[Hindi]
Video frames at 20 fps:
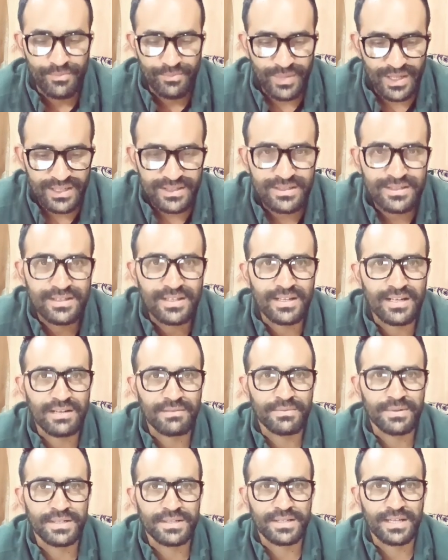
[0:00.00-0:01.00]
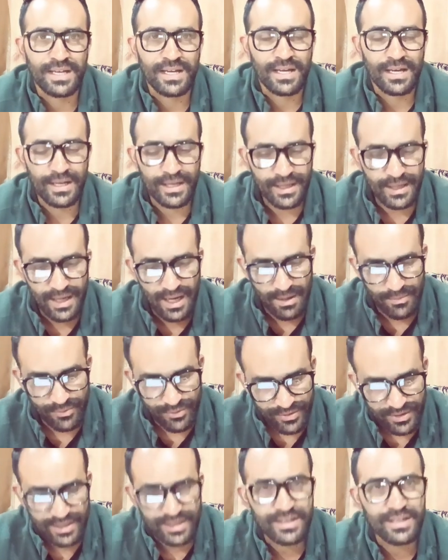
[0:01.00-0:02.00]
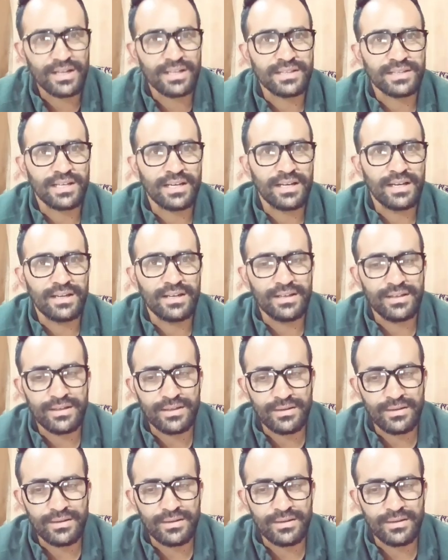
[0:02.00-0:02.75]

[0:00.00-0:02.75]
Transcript: वक्त देना पड़ता है अगर आपको नहीं आता है